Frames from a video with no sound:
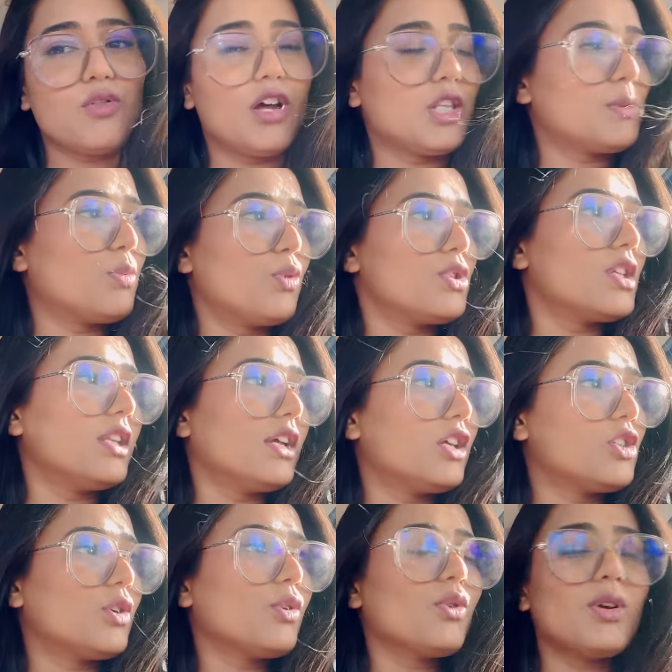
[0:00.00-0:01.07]
ट्रांसपोर्ट से लेके
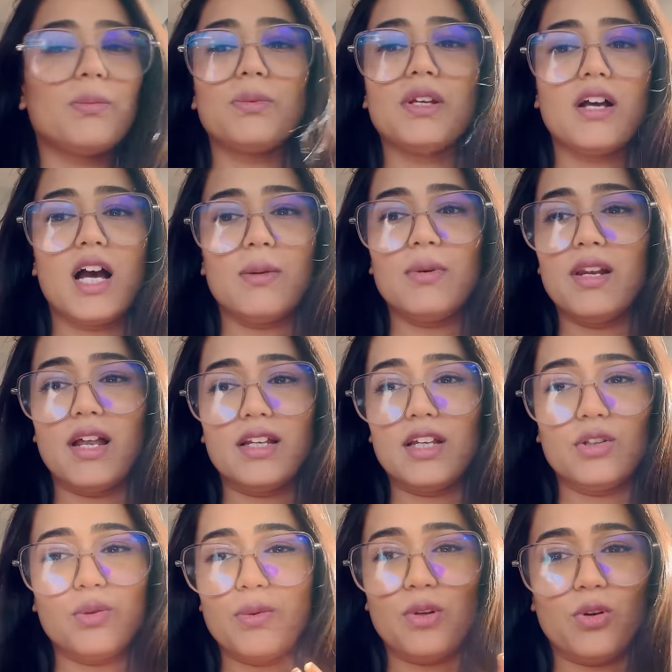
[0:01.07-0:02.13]
जाऊंगी क्योंकि अपनी कार में लाने
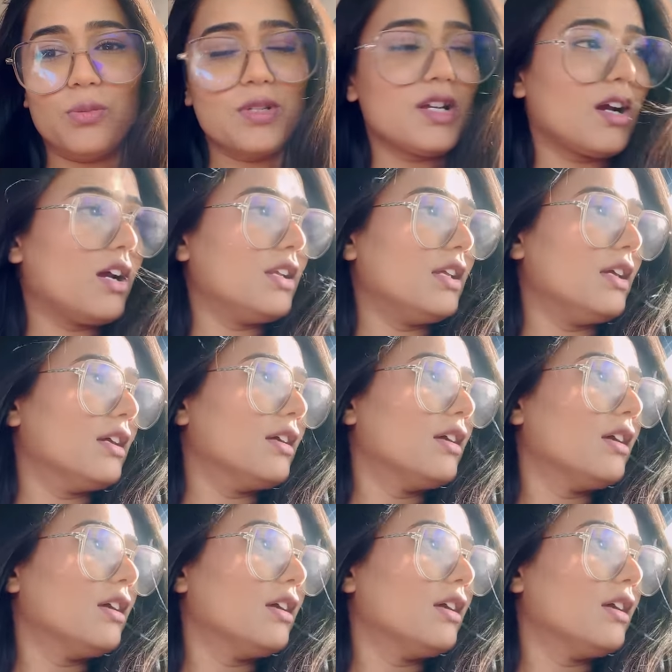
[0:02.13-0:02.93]
की तो बिल्कुल भी जगह नहीं है